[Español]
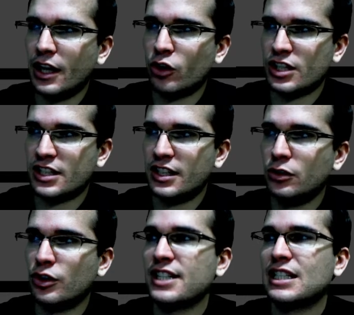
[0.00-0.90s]
que los
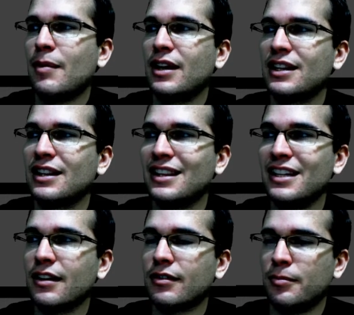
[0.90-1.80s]
asientos ya estaban
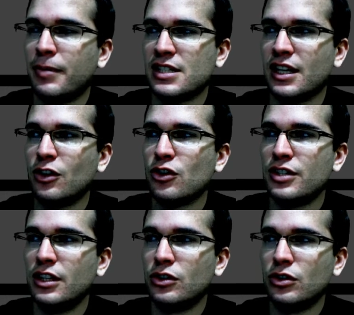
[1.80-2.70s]
10
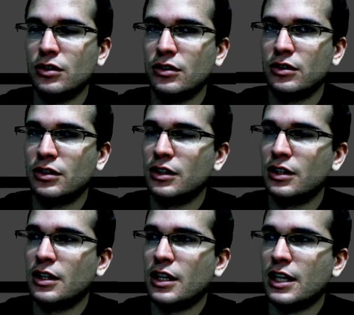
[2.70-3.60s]
pasajeros dentro
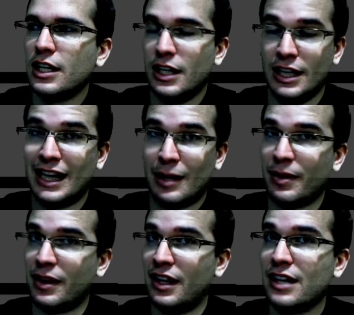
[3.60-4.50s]
y la
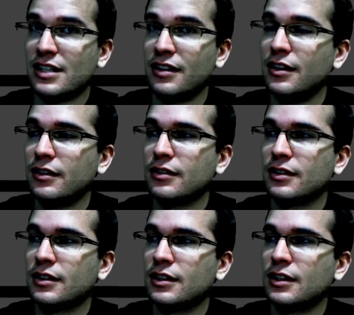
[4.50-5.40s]
capacidad es de 10,
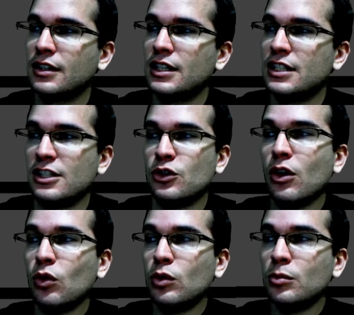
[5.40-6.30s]
si
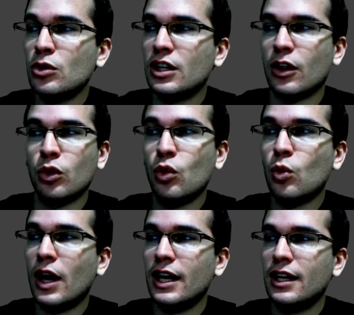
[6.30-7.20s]
yo hago un bucle do
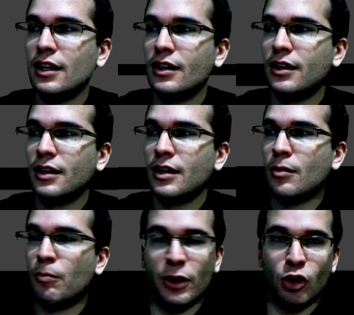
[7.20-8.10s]
while,
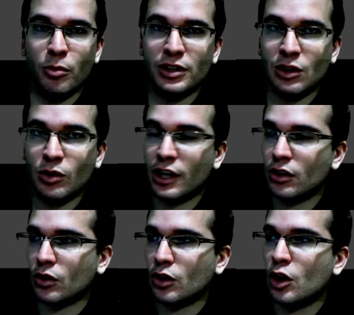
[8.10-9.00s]
voy a cometer un
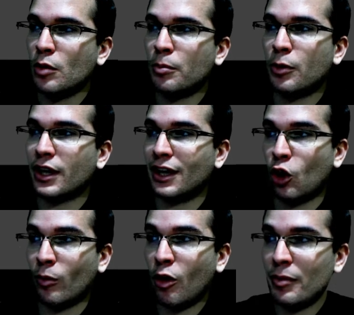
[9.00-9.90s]
error, porque
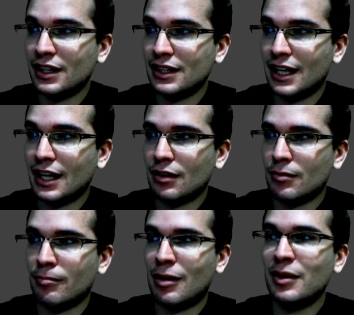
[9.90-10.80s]
lo va a aumentar,
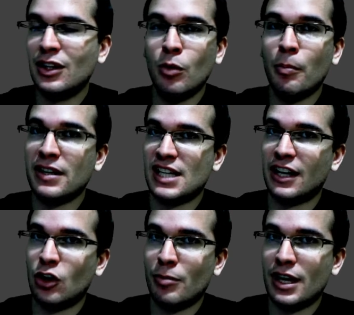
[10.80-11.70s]
va a meter un
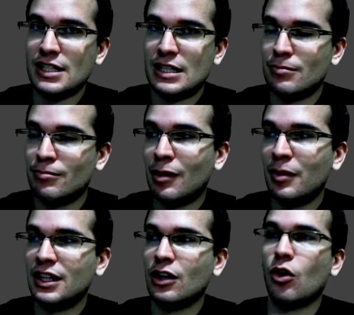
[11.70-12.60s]
pasajero más, va a
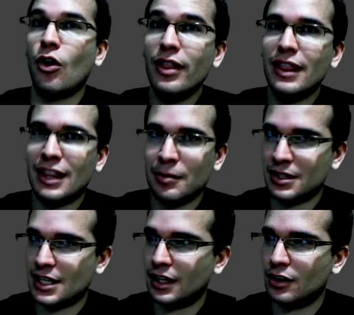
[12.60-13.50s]
meter 11
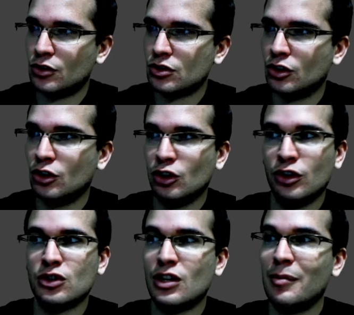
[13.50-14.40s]
pasajeros
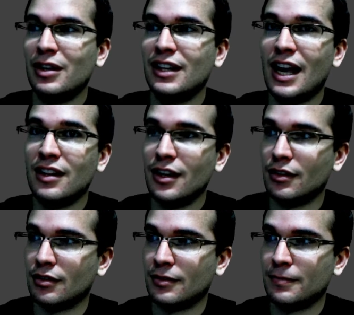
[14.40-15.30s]
donde solamente hay
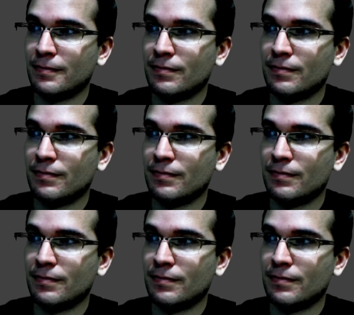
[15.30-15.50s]
10.